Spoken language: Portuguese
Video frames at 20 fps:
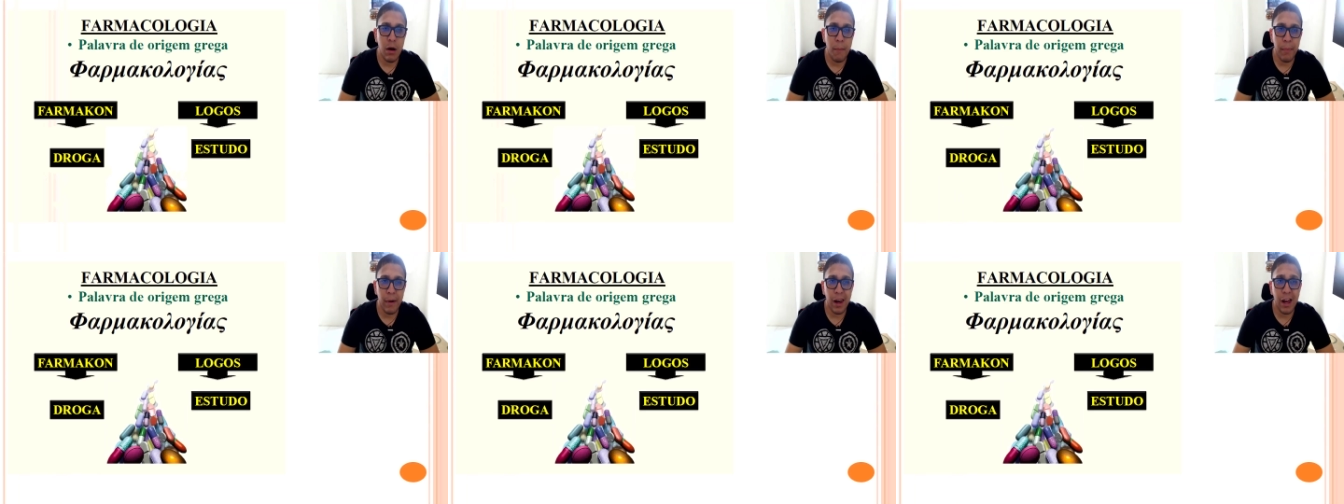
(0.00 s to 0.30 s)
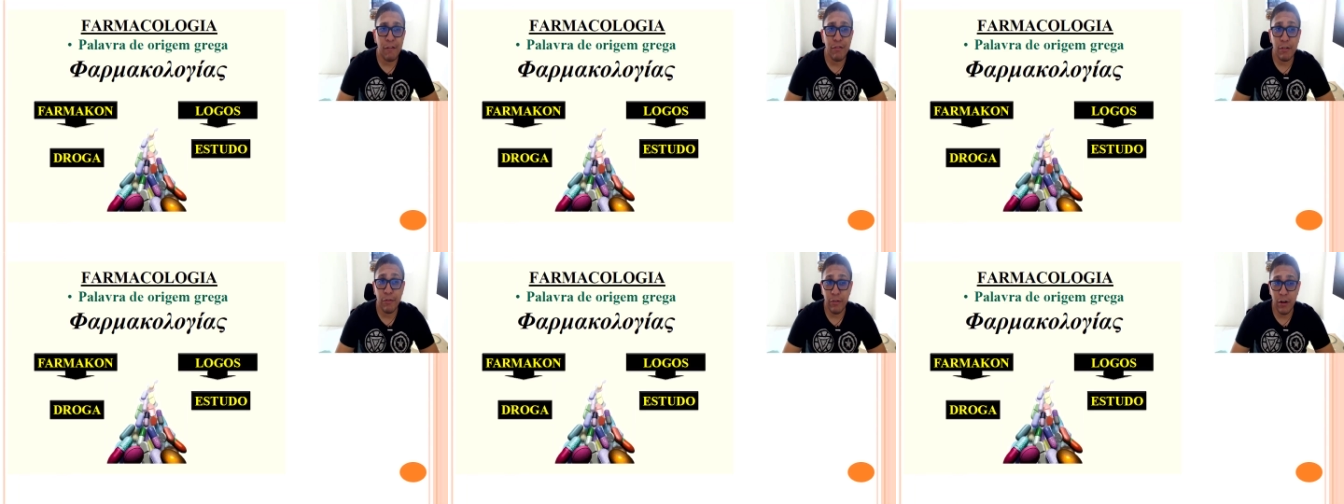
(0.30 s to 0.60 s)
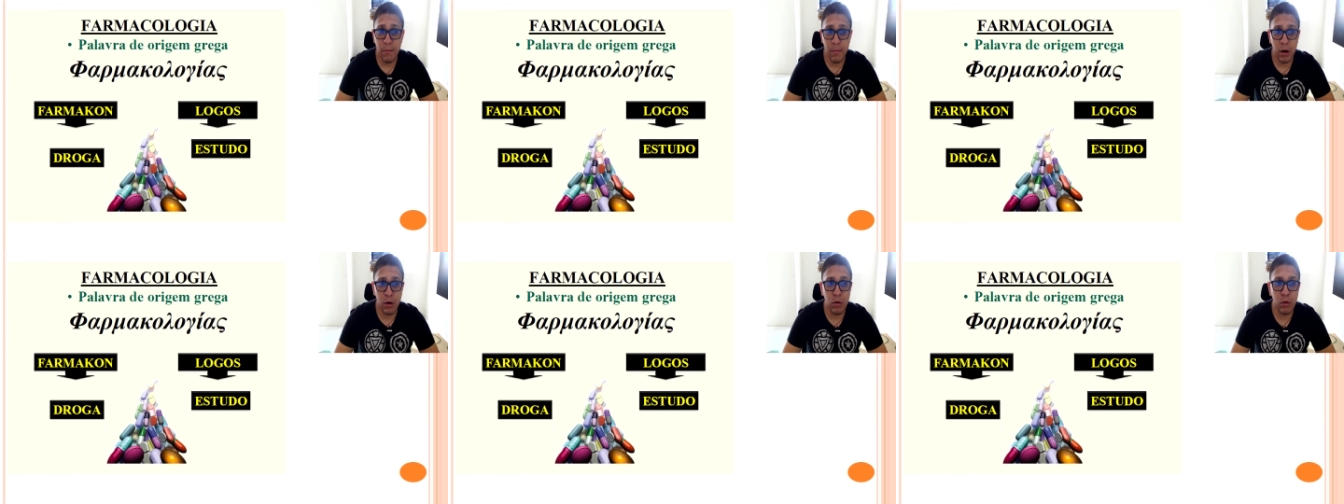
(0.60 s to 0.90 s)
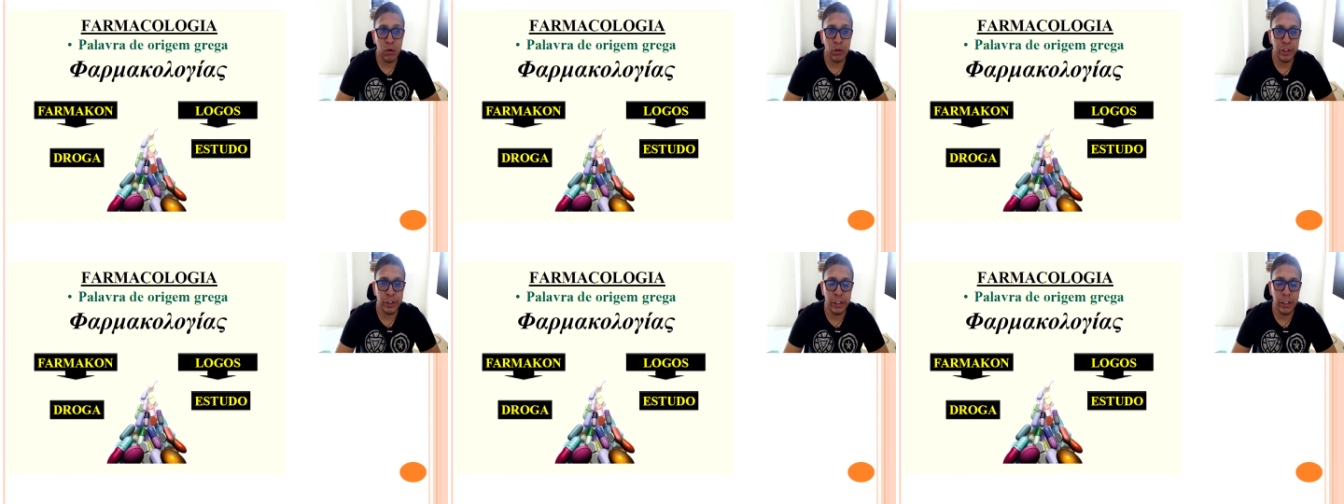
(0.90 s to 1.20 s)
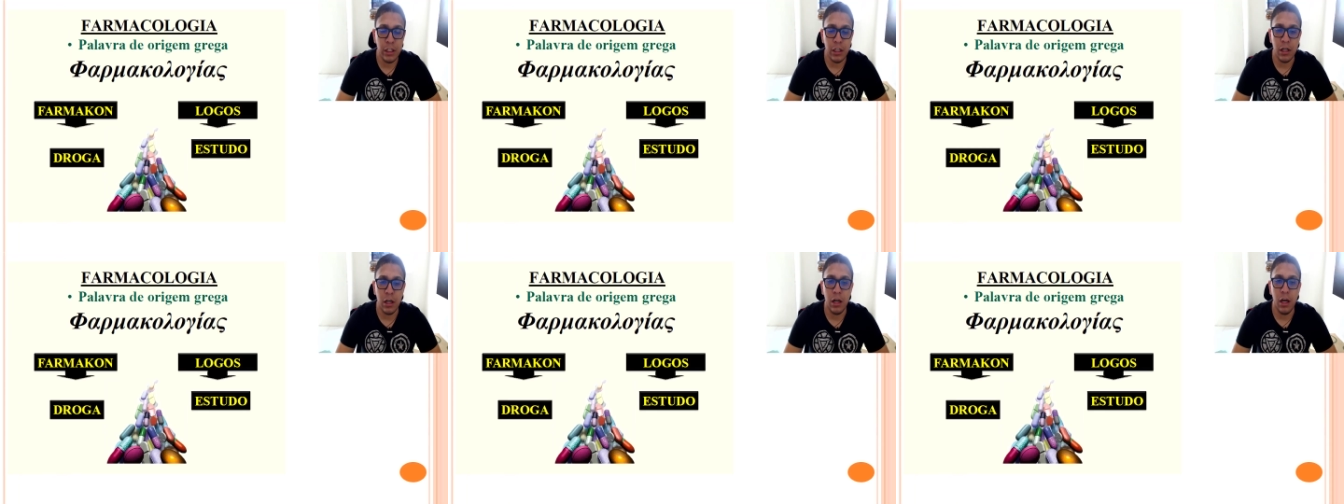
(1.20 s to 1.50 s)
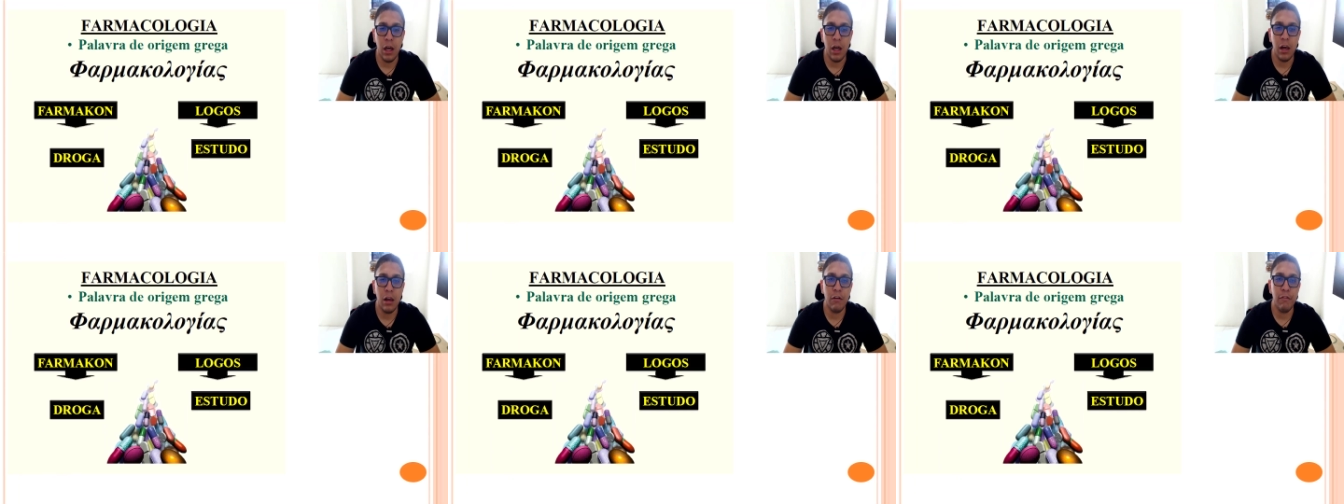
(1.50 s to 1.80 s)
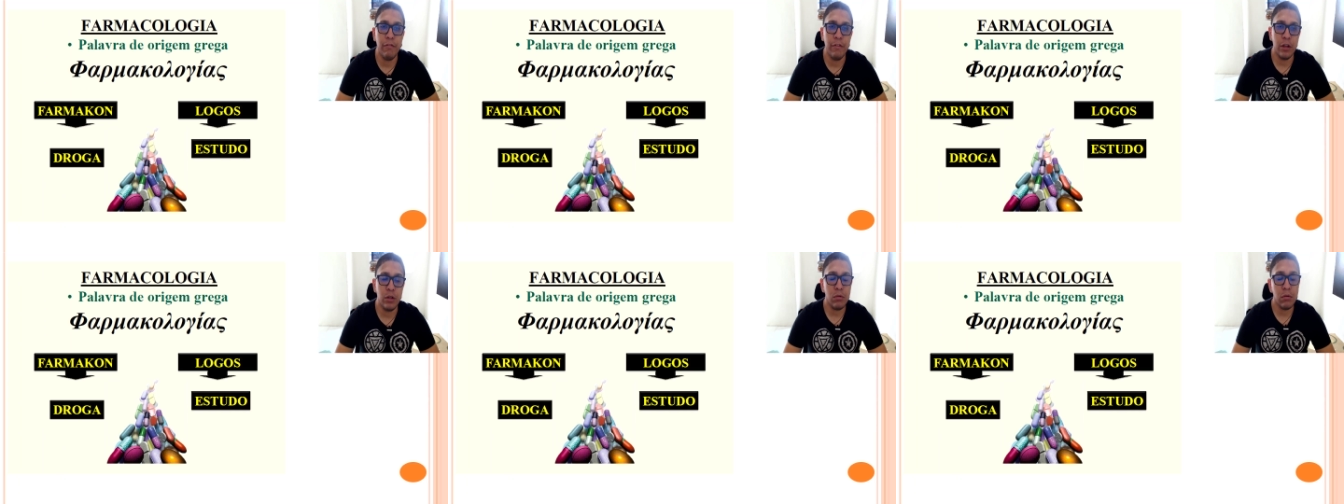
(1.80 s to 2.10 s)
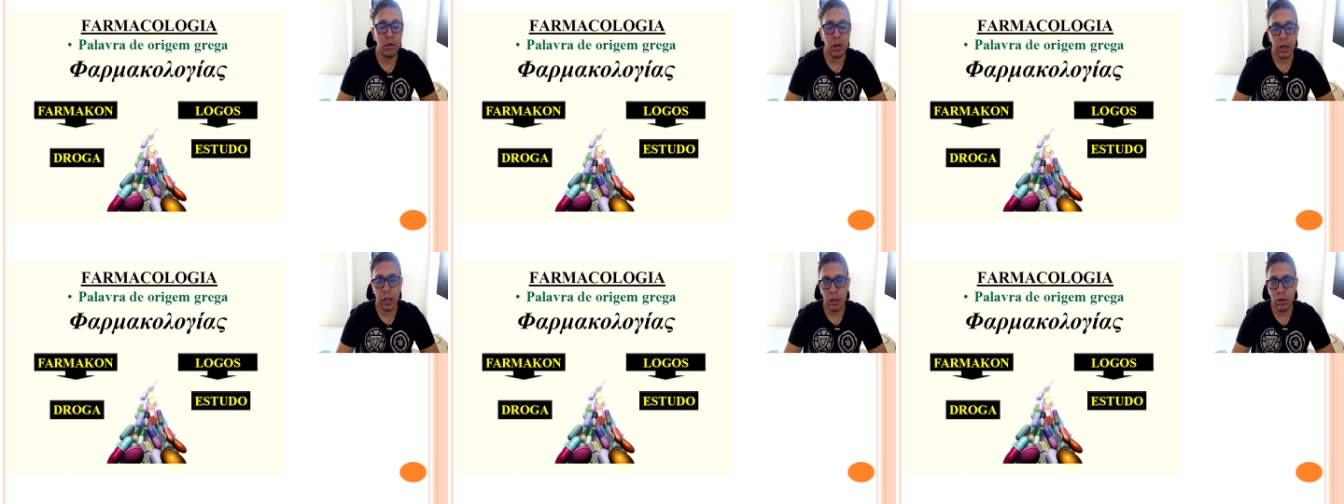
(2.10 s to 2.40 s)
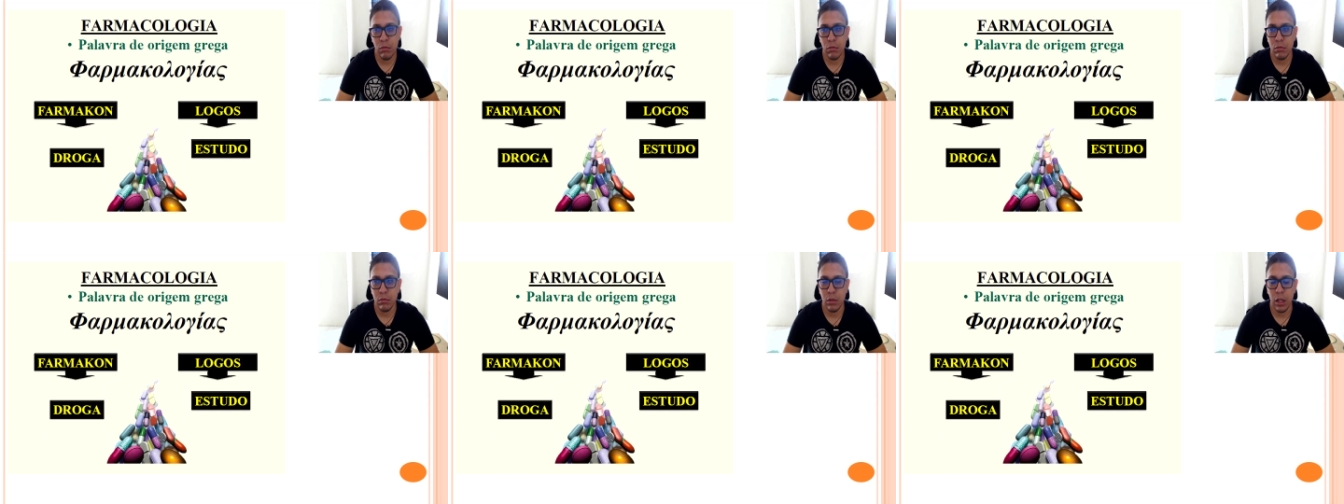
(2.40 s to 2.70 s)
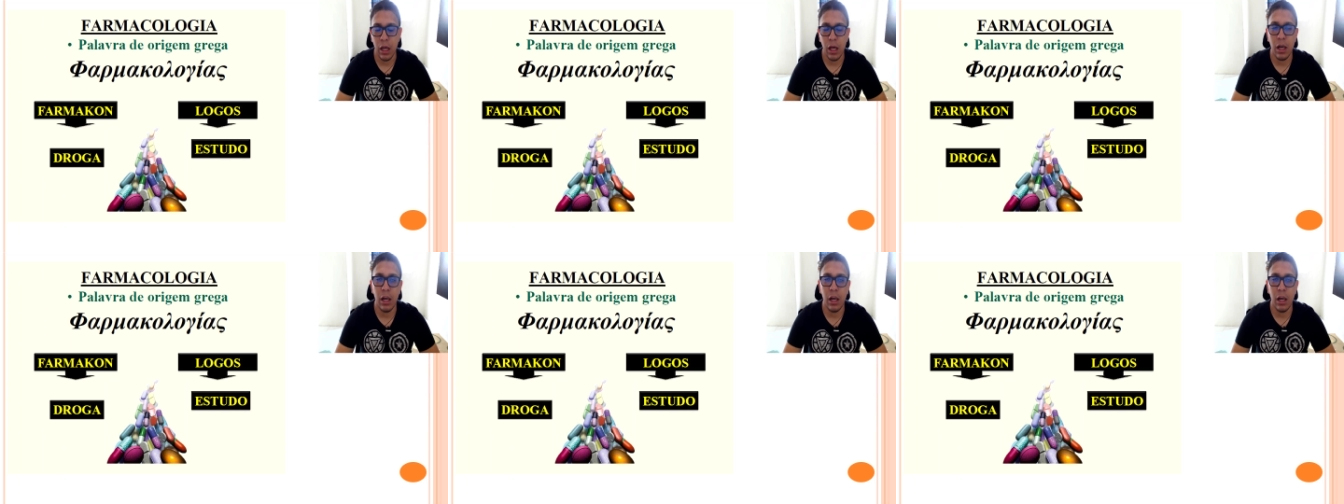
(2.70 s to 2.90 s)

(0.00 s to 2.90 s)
a palavra farmacologia, ela vem do grego, né?